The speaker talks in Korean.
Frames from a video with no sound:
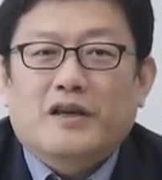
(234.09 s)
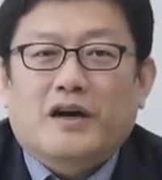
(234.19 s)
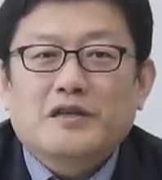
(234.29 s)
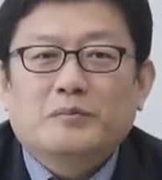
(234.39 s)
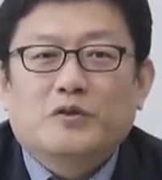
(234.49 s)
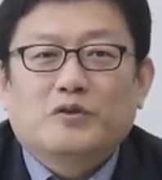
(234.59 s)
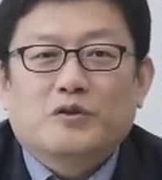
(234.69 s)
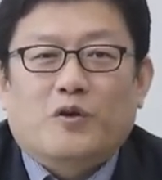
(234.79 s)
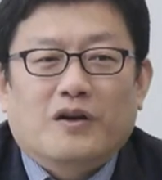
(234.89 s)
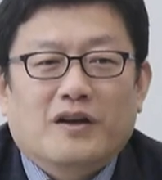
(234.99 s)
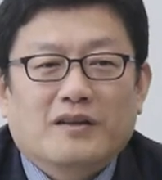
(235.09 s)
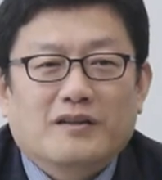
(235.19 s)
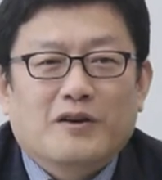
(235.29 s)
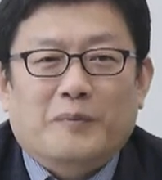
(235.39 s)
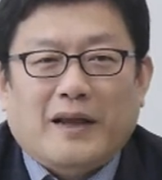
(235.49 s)
양심 노트
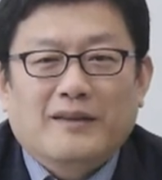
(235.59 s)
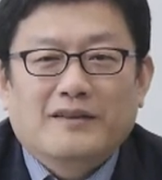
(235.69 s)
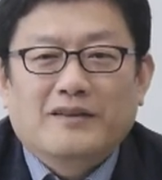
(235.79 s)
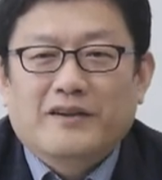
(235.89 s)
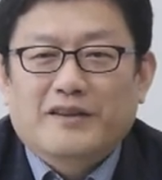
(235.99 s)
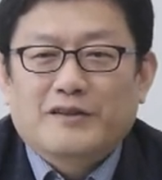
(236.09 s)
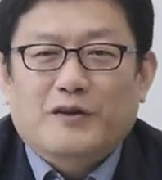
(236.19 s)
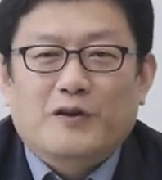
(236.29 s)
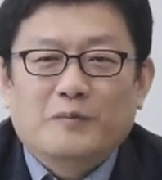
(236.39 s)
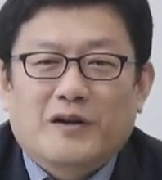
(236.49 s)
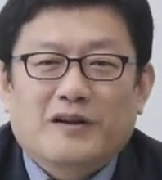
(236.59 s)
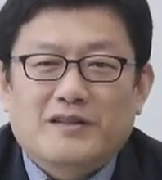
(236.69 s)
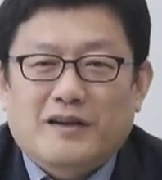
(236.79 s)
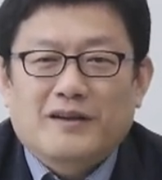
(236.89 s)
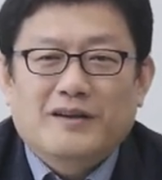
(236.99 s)
권한 거 만든 거에 대해서 얼마나
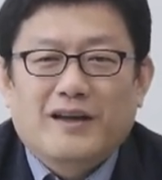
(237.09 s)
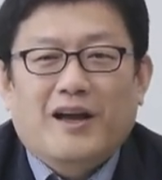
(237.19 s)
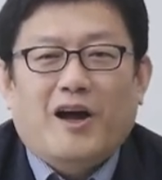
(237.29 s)
제가